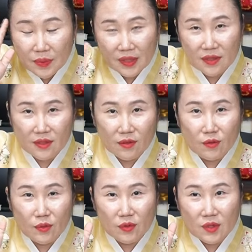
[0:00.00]
파는 거,
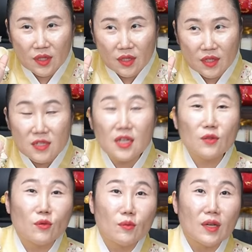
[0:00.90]
뭐
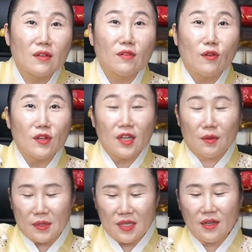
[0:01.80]
인사동 막 이런 거리가
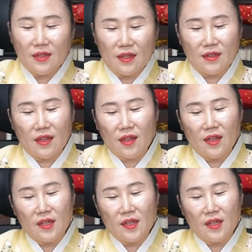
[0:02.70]
막 생각나는데